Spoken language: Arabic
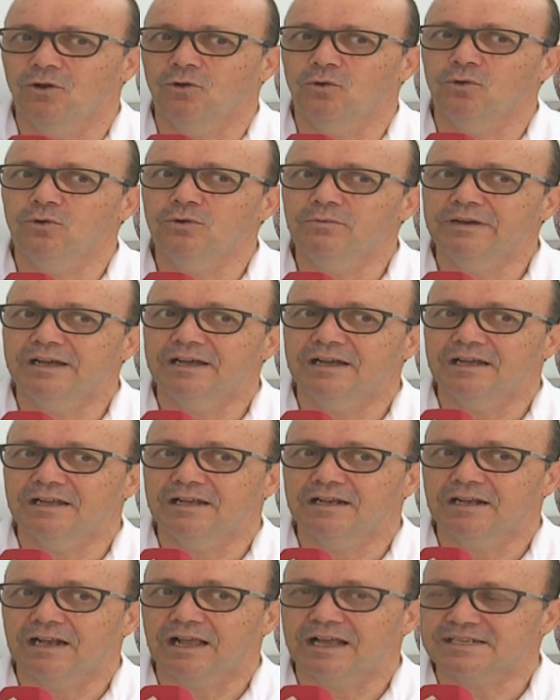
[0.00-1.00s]

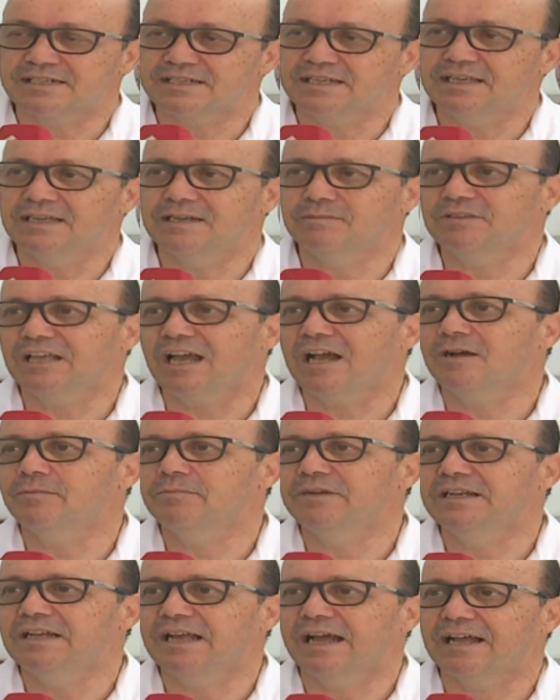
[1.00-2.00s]
وهما الخاصيه
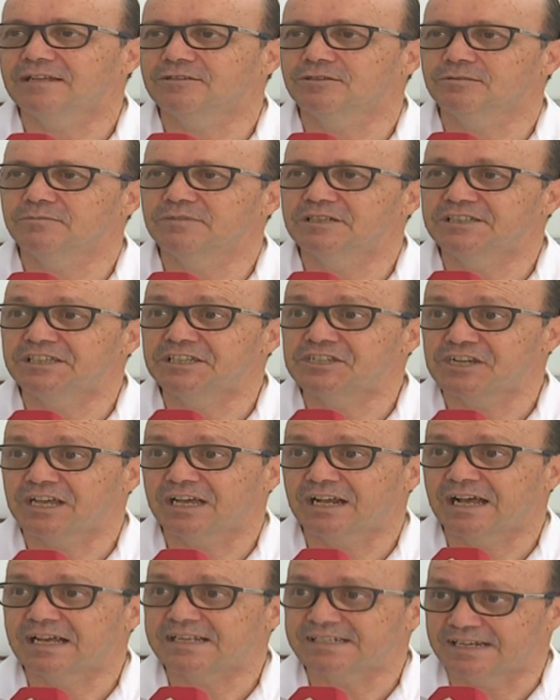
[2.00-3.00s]
نتاعهم اللي عندهم
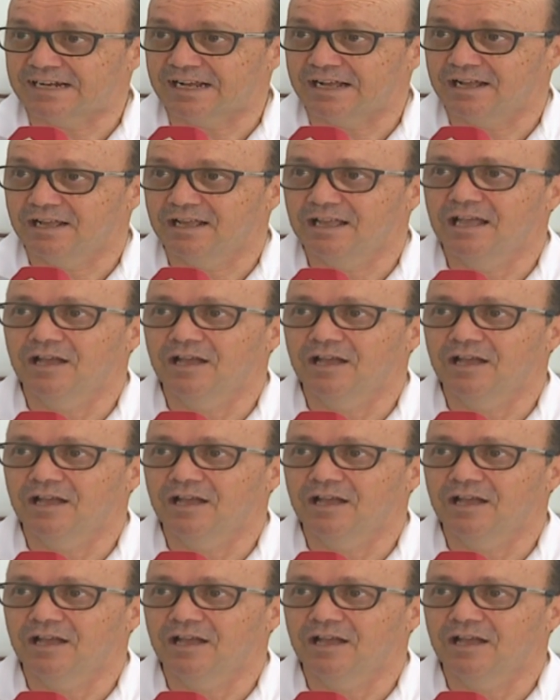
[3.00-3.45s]
الانتشار اسرع